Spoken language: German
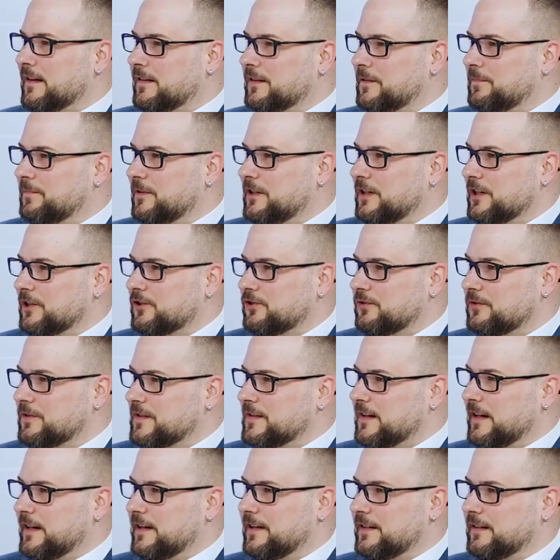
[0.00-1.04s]
Also ich bin ja schon
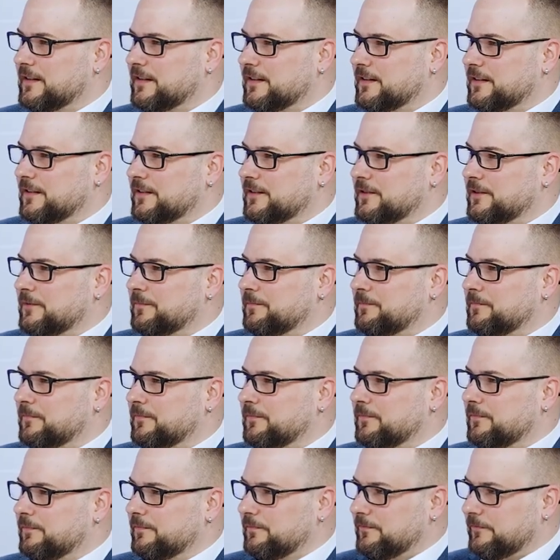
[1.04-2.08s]
seit ähm,
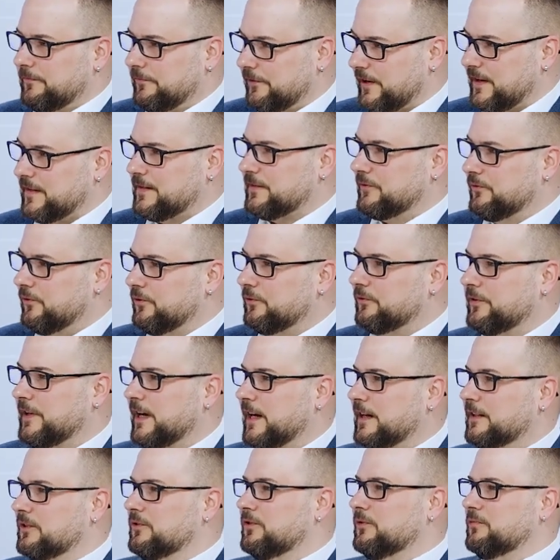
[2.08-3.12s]
fast fünf
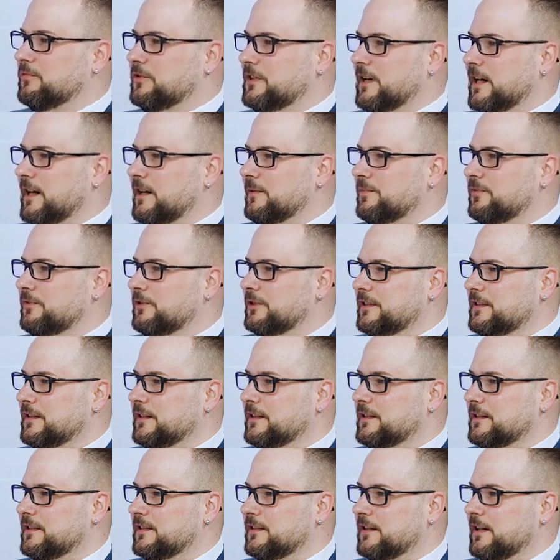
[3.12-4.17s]
Jahren
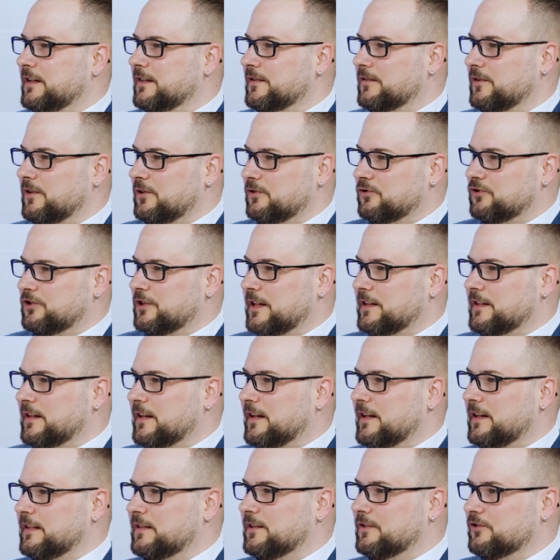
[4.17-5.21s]
Kommunalpolitiker, also auch
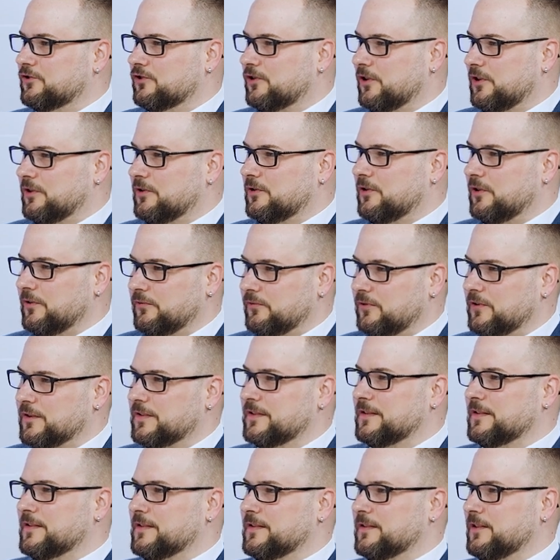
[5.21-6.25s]
Stadtrat in Schorndorf,
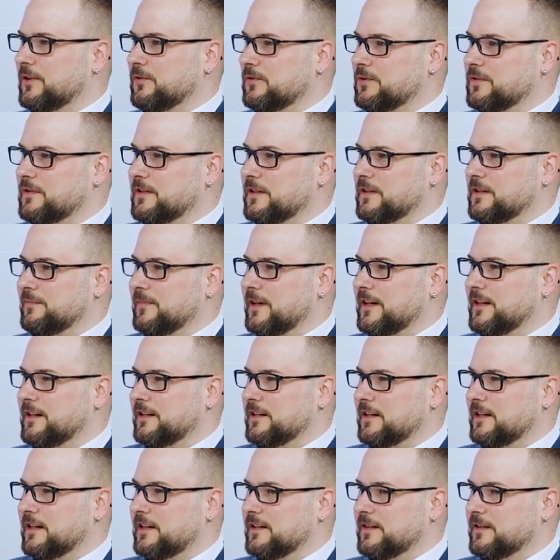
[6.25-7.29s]
Vorsitzender unserer
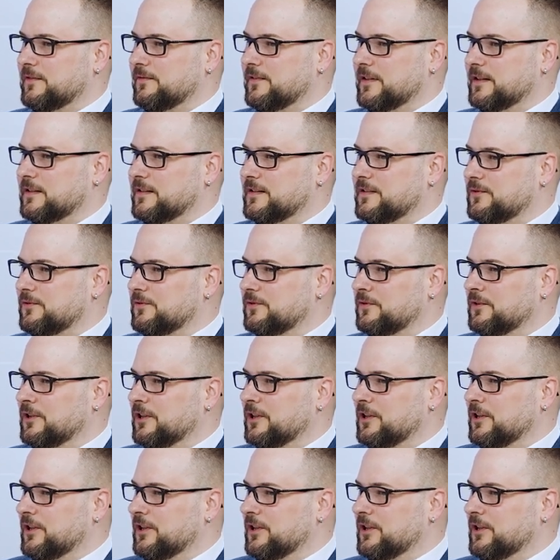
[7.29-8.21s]
Gemeinderatsfraktion.